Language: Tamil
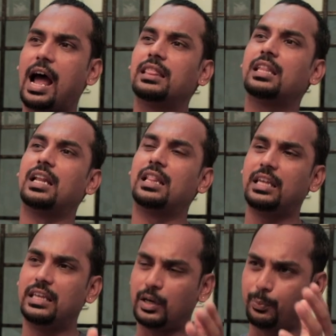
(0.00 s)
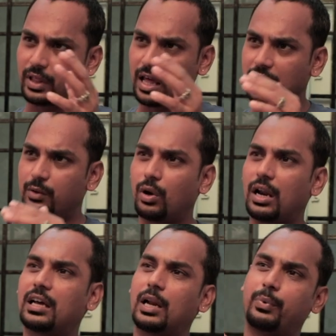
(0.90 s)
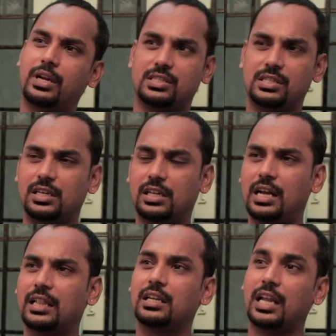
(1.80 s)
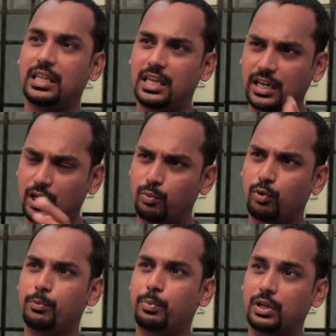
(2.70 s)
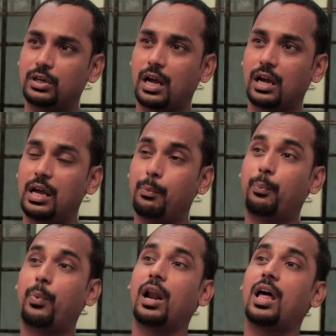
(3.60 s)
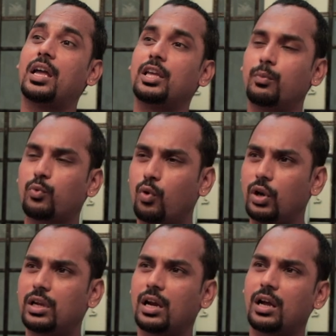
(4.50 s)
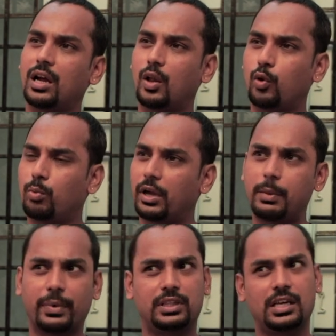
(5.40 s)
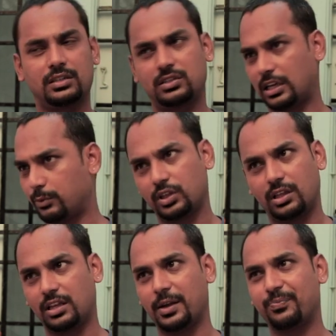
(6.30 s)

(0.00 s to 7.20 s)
அந்த நதி இருப்பதாக இவங்களா கற்பனை செஞ்சுட்டு அந்த நதியை கண்டுபிடிப்பதற்காக பலாயிரம் கோடிக்கணக்கான ரூபாயை மத்திய அரசு செலவு செய்யுது